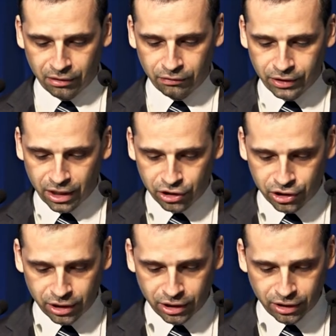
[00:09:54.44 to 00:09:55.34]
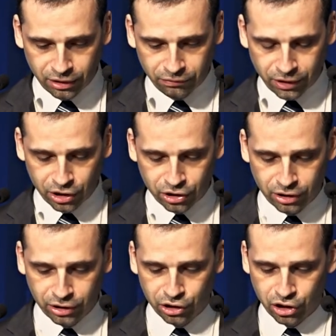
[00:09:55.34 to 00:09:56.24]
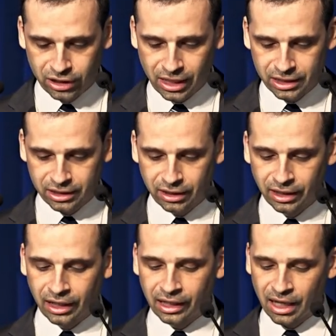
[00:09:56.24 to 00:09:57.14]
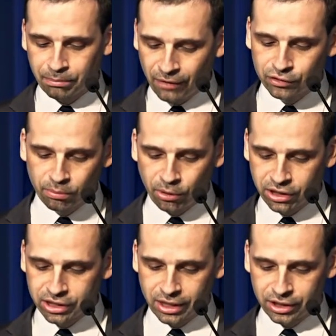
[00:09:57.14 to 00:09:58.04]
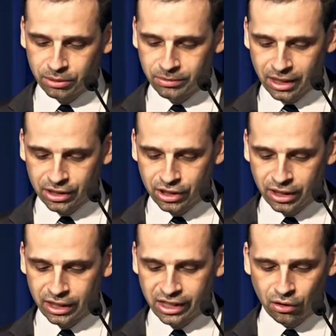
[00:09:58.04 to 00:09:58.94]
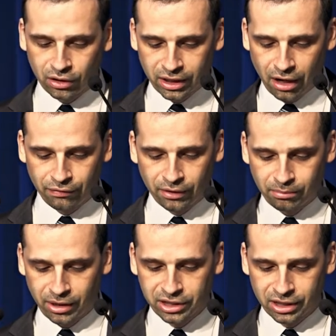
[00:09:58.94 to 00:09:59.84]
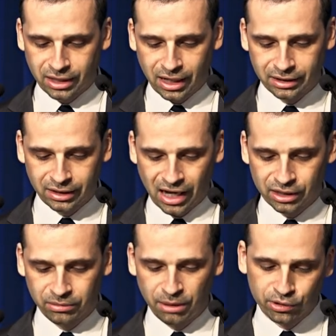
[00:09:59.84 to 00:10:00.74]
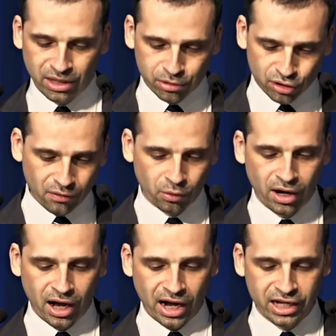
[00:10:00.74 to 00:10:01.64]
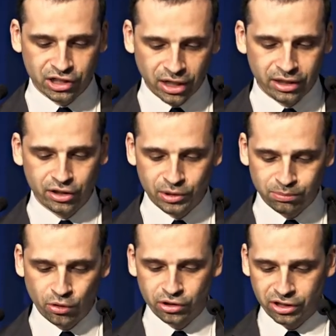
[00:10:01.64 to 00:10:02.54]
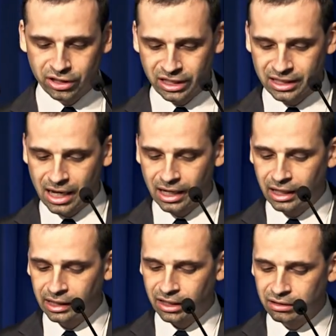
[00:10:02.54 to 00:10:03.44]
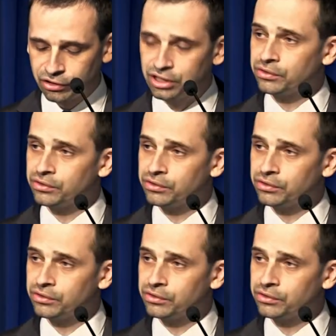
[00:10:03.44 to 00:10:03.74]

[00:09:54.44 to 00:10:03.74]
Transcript: Wiersz, e, wiersz 13. Na pewno poniesie śmierć, jego krew będzie na, na nim. I potem znowu, a jeżeli spłodzi syna, ten widzi